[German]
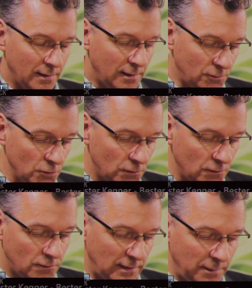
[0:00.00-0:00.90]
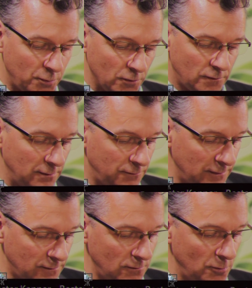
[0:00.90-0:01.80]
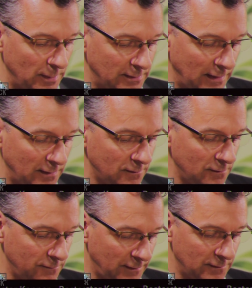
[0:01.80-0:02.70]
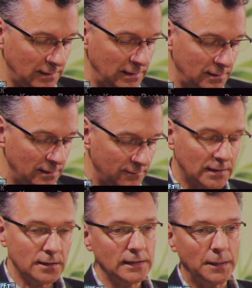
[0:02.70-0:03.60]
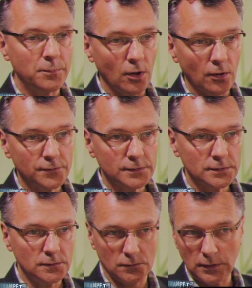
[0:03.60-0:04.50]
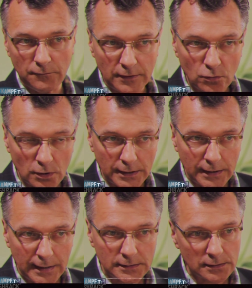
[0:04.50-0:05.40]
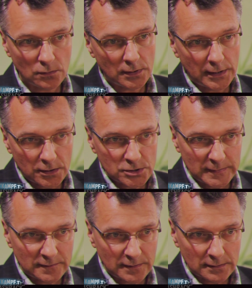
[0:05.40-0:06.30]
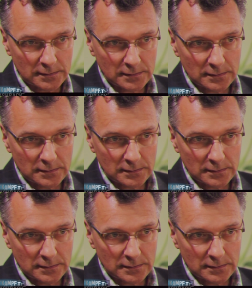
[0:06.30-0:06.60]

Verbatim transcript: hat höchstens 10% Wissen über das, was in dir wirklich abläuft. Das sind eventuell deine Eltern oder deine Geschwister.